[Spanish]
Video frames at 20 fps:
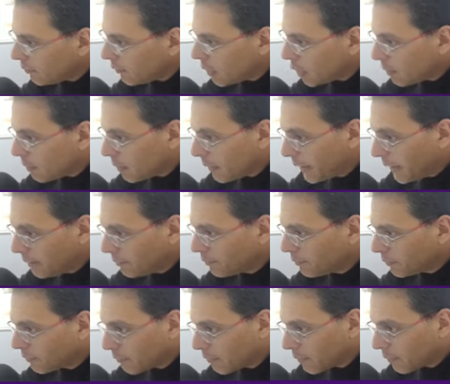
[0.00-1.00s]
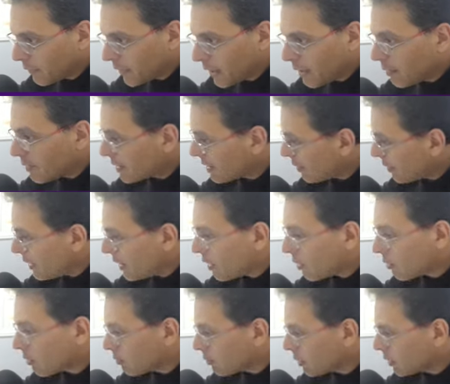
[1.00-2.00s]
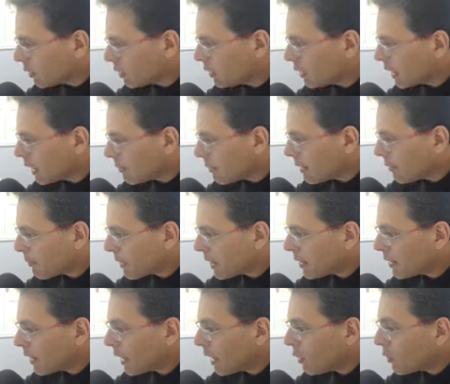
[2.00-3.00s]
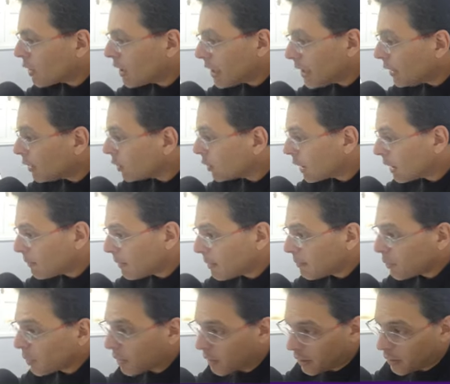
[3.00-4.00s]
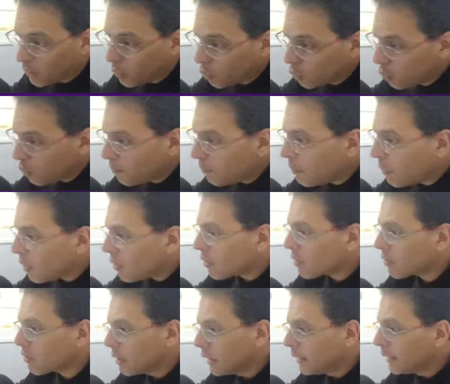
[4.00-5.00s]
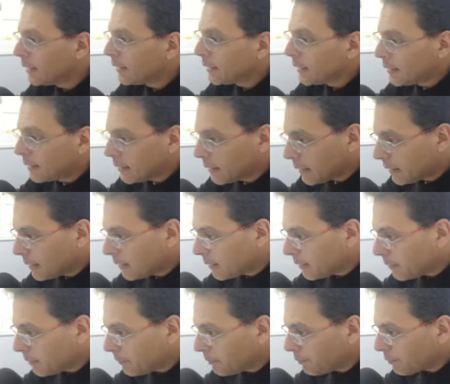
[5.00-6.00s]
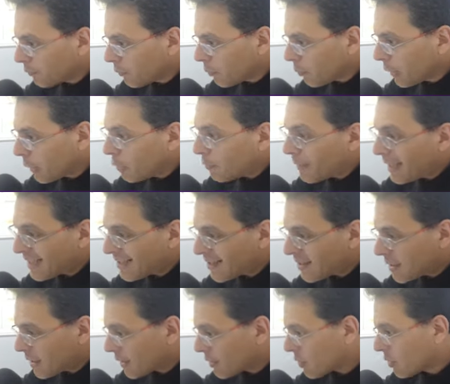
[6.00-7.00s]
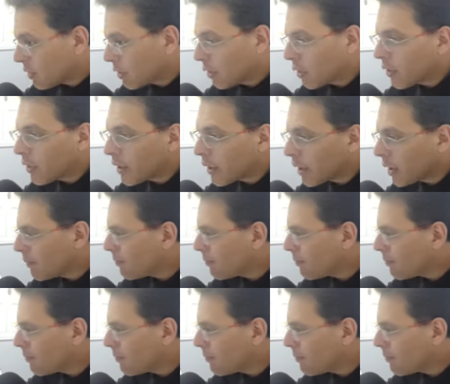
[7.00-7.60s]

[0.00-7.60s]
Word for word: como verán, tiene, ya viene con un montón de temas preinstalados y lindos temas, porque Groupbox, Em, bueno, Matcha son los de